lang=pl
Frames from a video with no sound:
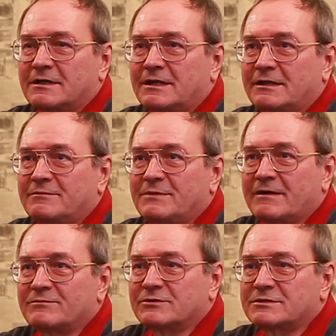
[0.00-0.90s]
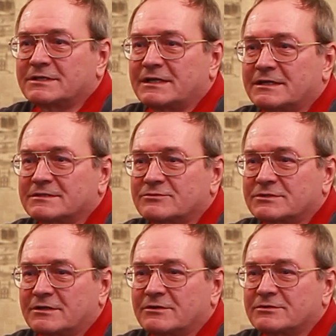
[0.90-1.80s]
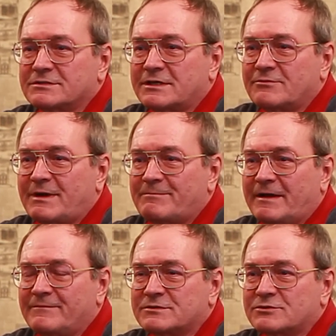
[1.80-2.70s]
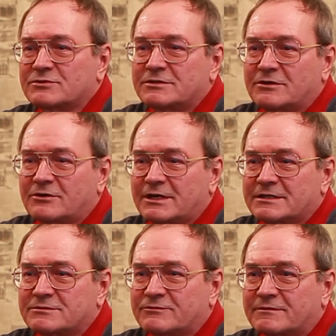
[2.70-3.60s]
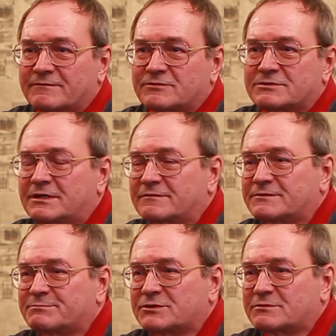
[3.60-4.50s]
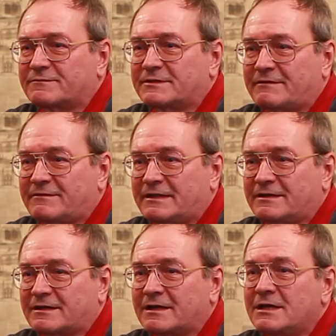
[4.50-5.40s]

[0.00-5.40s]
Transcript: kiedy miałem do czynienia z różnego rodzaju mapami, z różnych okresów, w różnych sposób wydawanych,